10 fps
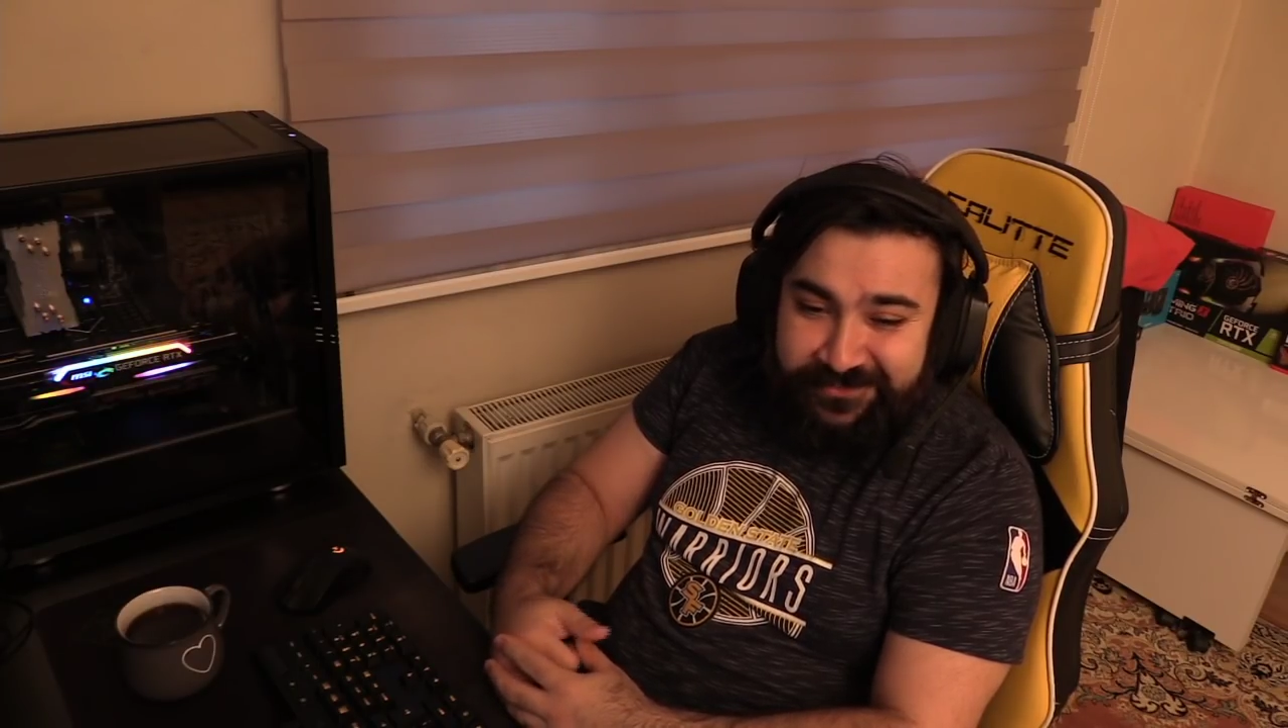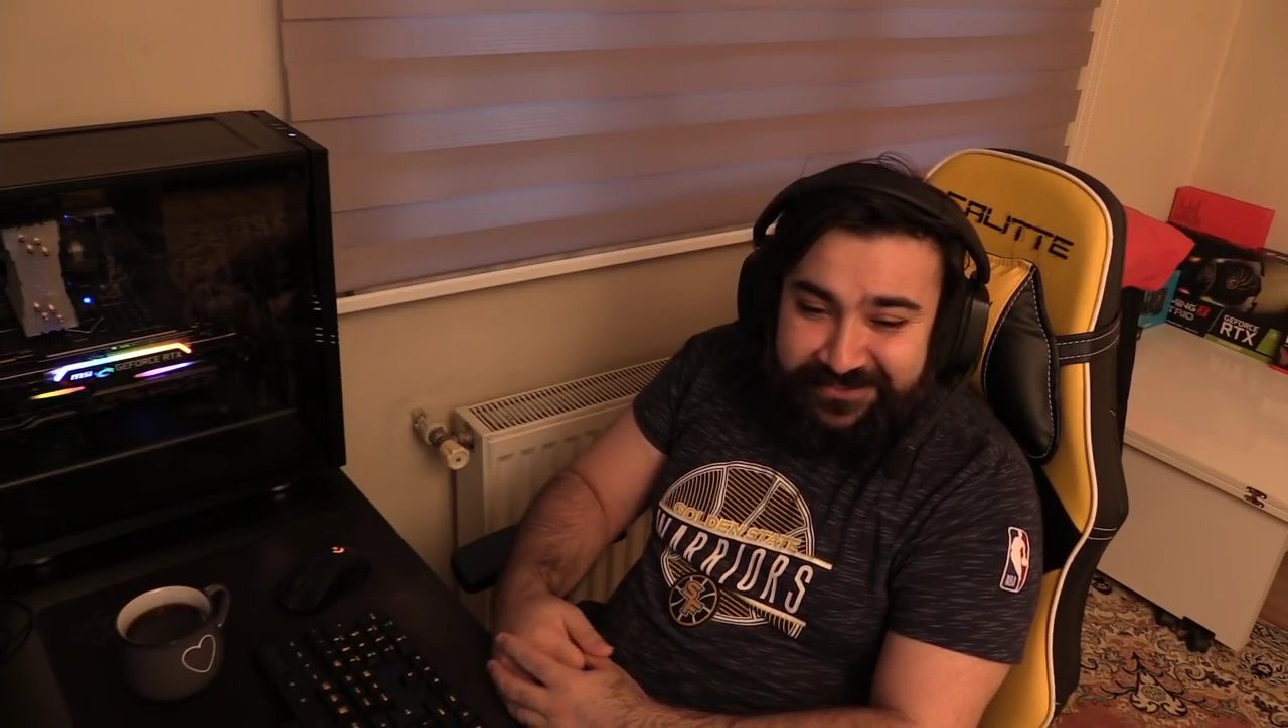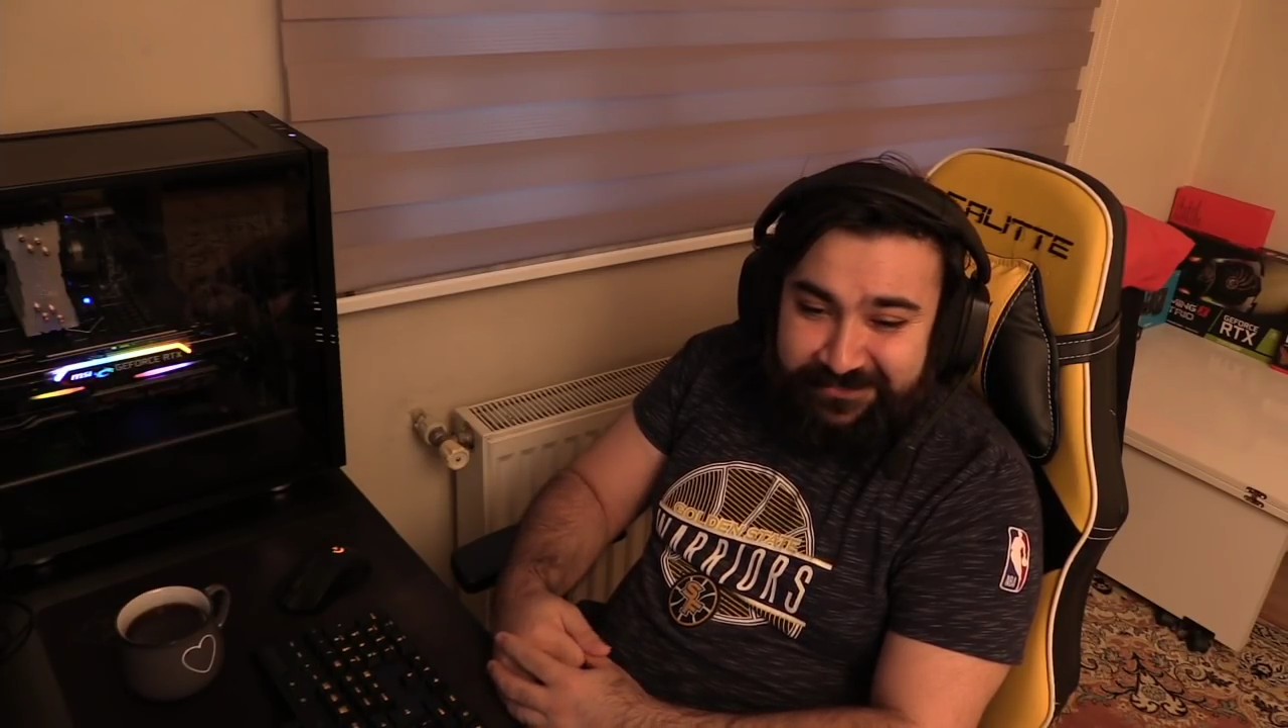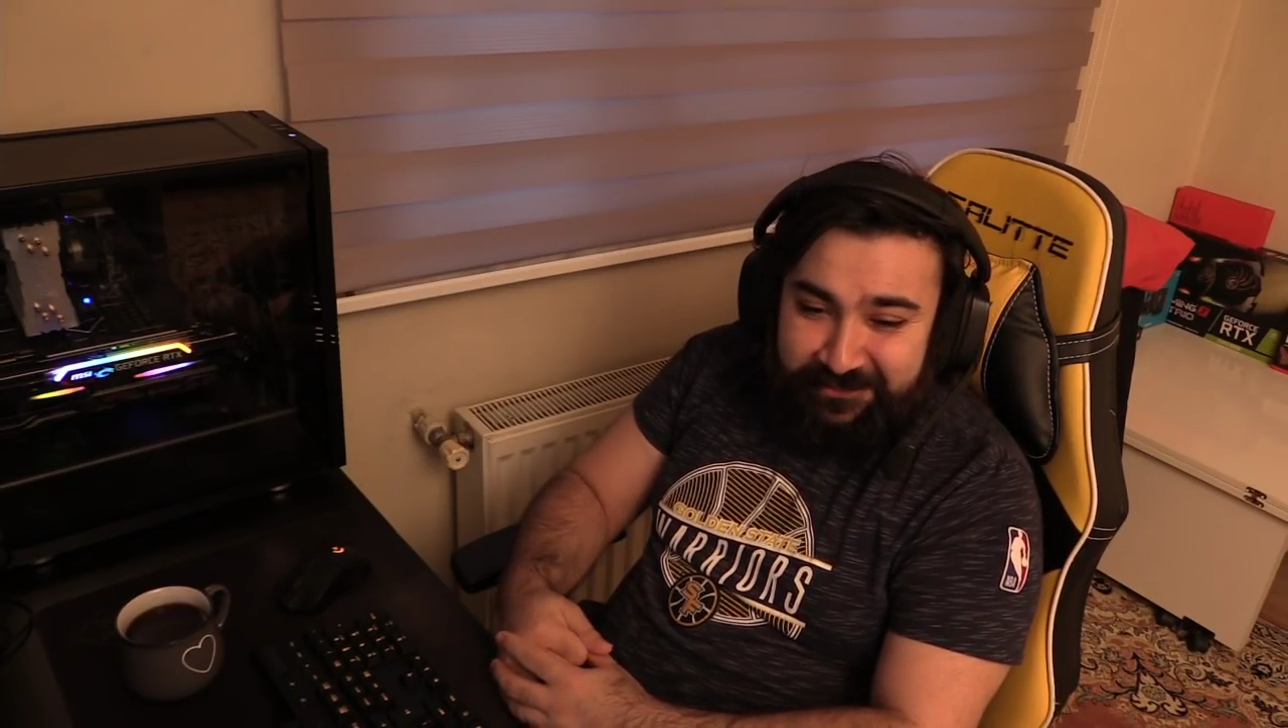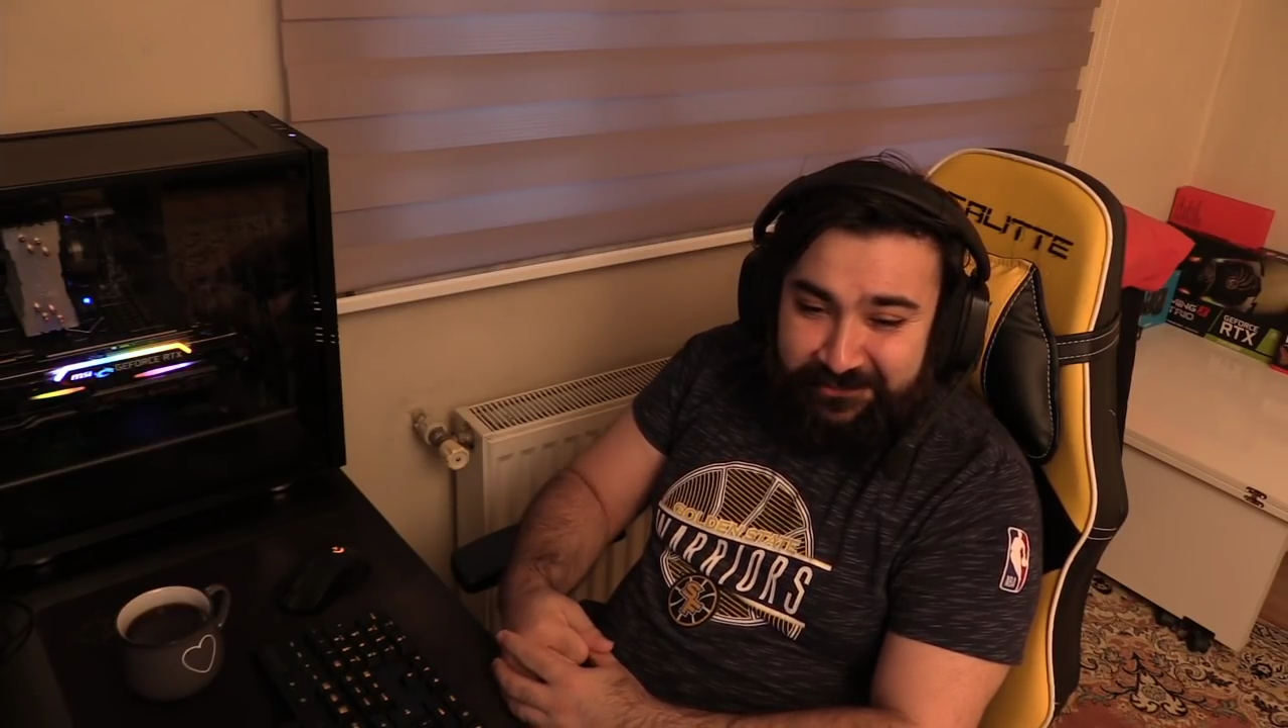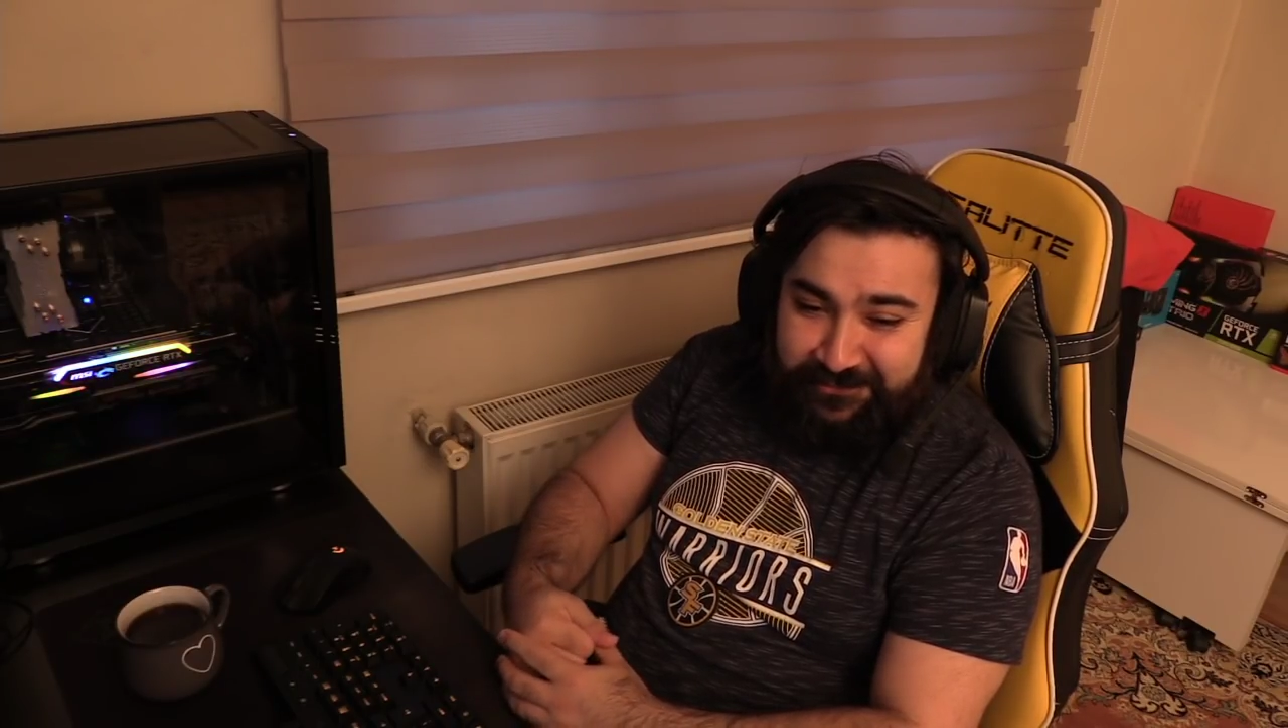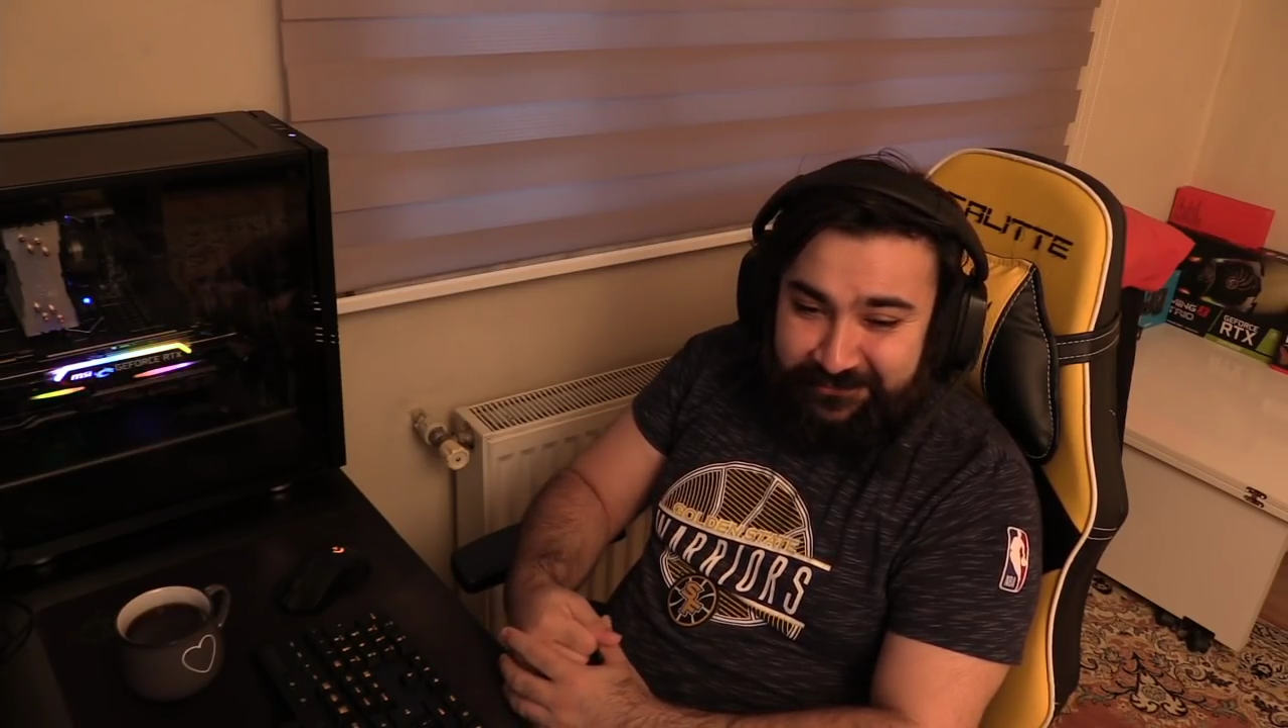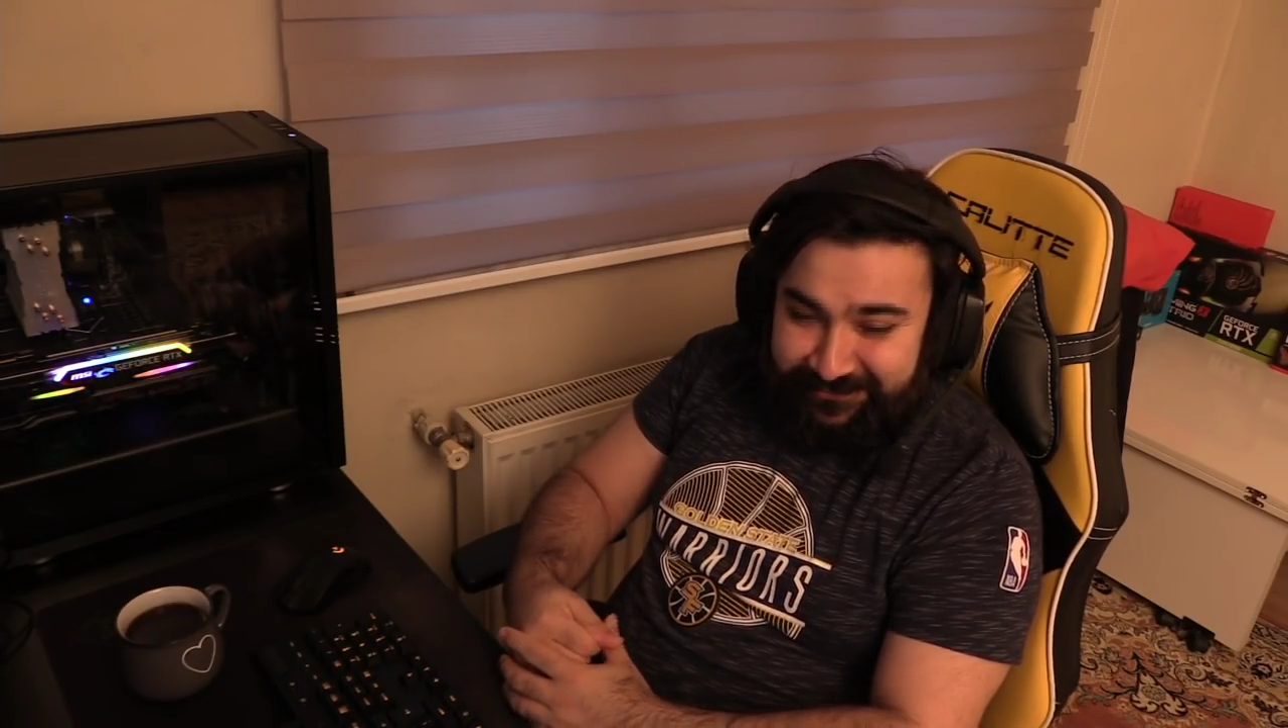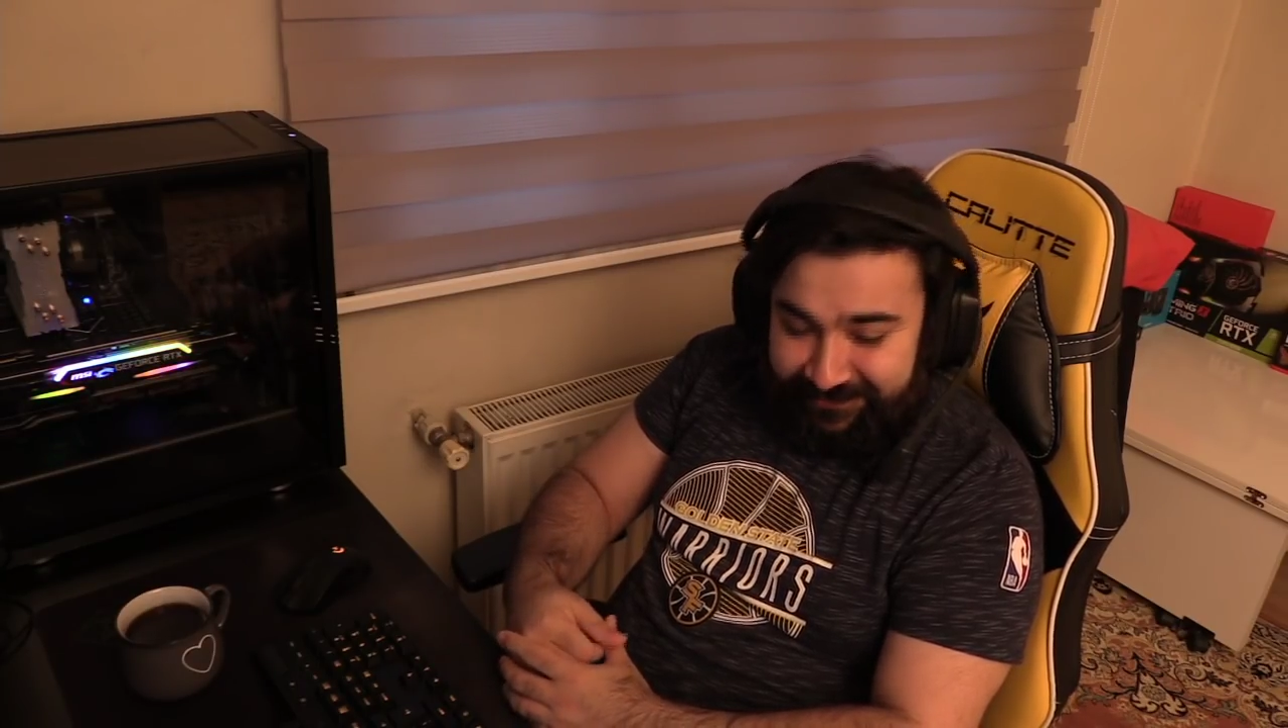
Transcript: siz mi alıyorsunuz?